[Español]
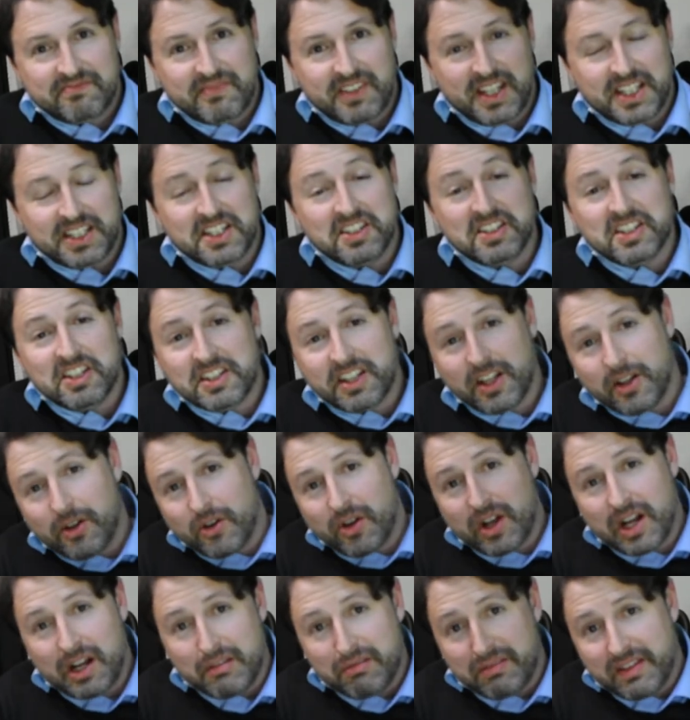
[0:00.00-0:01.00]
Que te he intentado
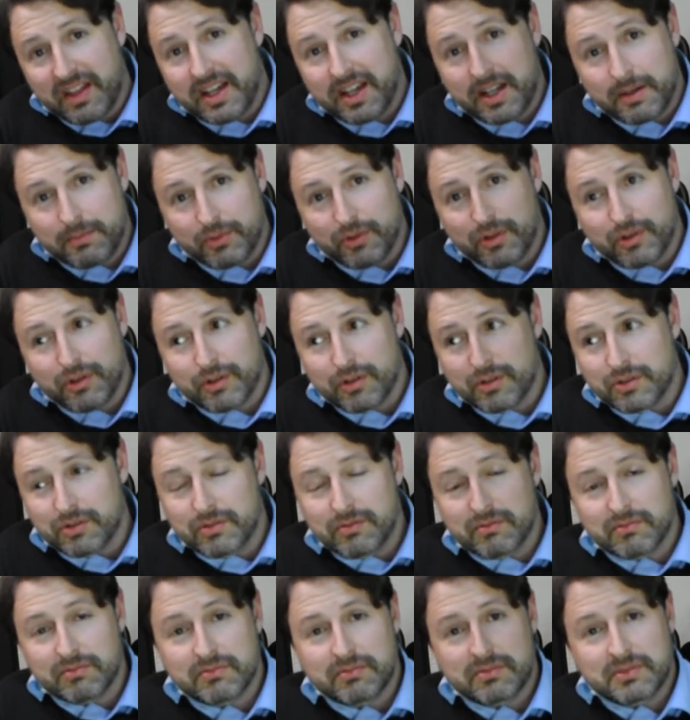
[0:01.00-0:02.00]
localizar por
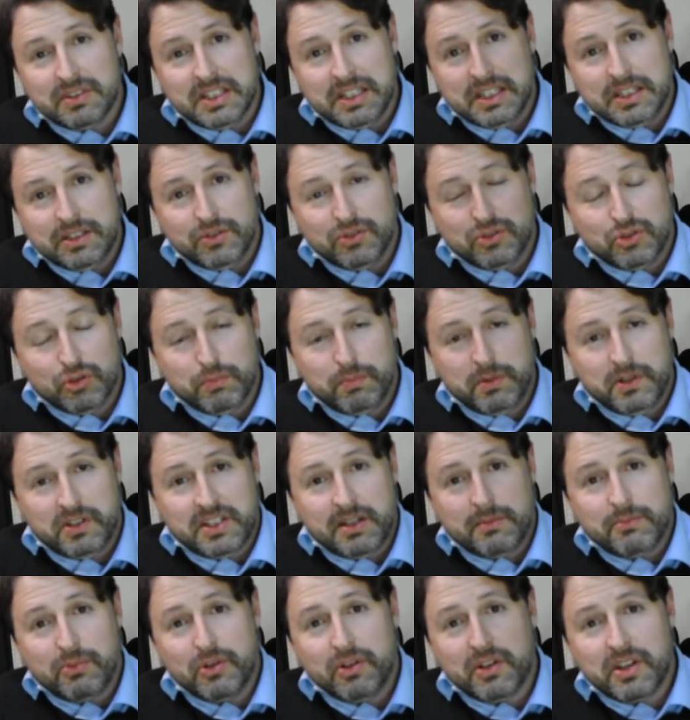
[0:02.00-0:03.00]
eh, YouTube, pero
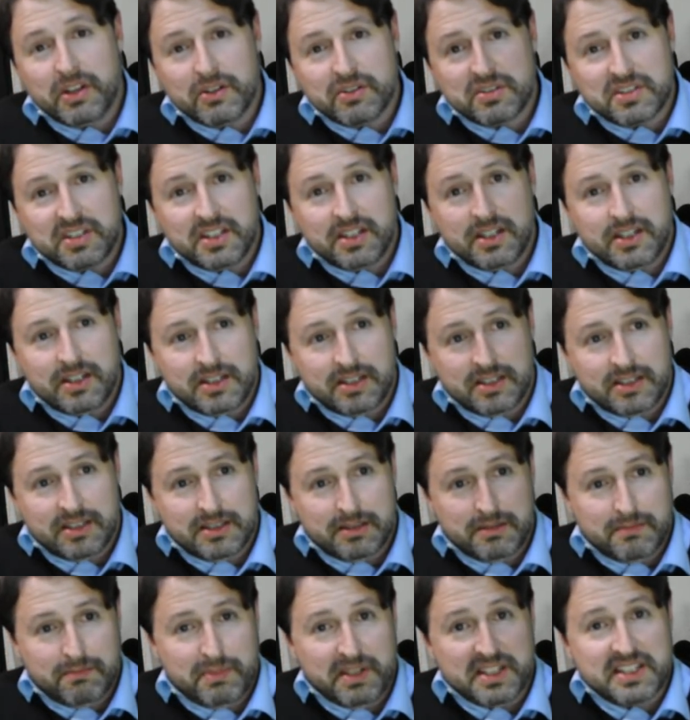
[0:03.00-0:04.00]
tampoco quiero ser eh,
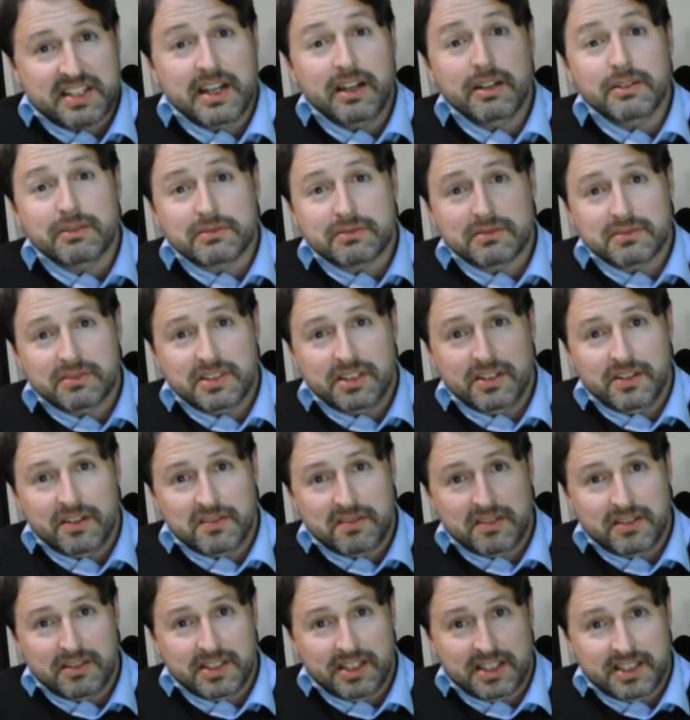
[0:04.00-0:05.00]
pesado. Quiero
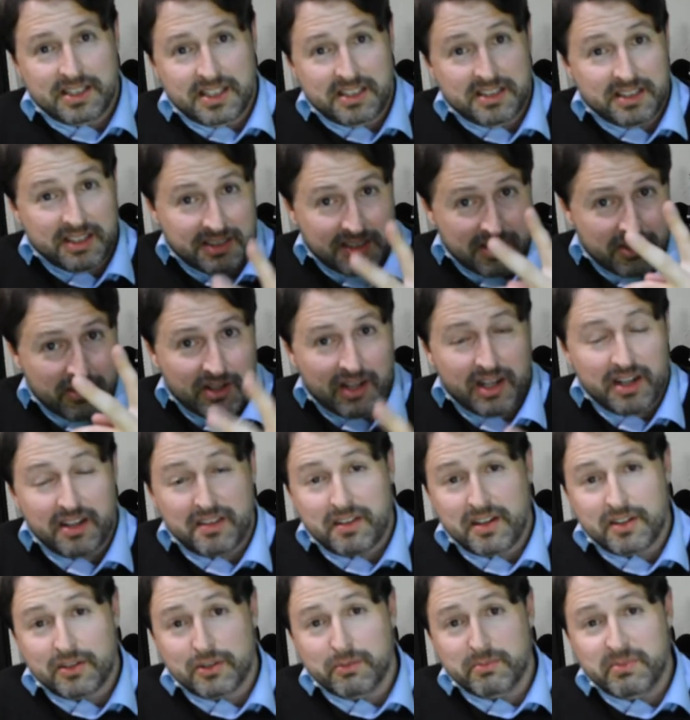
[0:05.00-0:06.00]
decirte que te he intentado
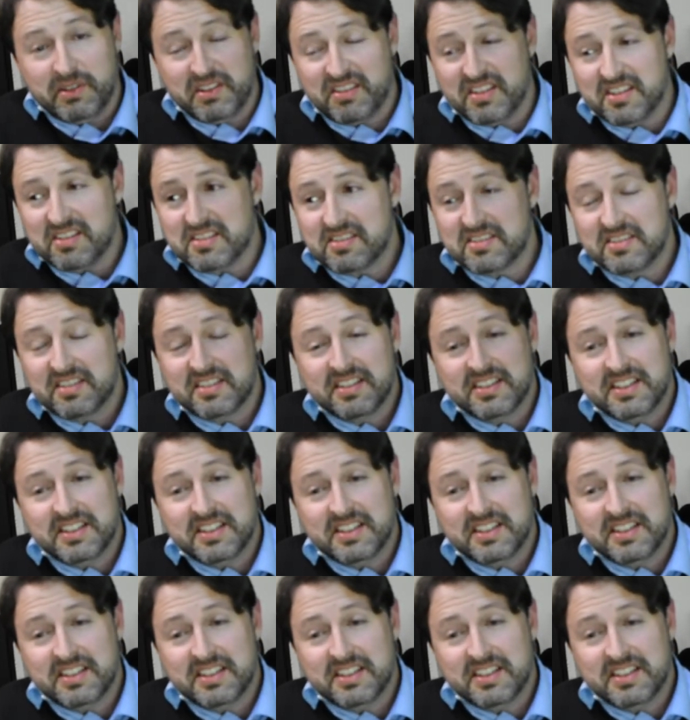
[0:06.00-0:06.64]
localizar dos veces